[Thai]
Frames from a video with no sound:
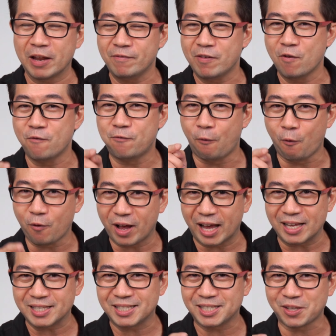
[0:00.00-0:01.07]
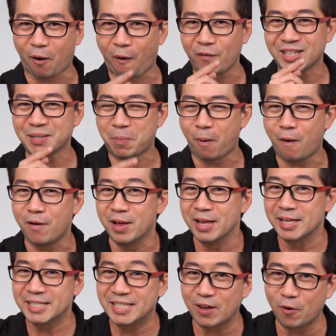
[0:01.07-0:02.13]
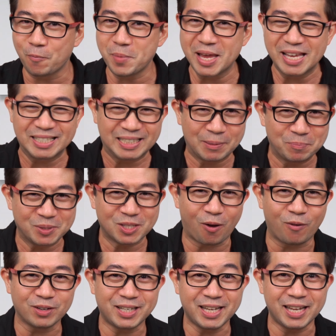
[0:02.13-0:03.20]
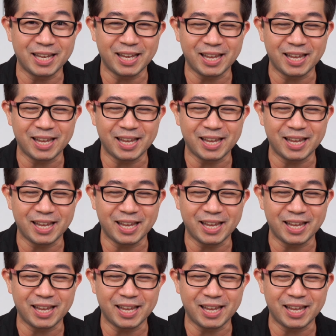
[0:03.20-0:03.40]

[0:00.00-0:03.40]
รีวิวโฟกัสเจาะเฉพาะ Xiaomi 12T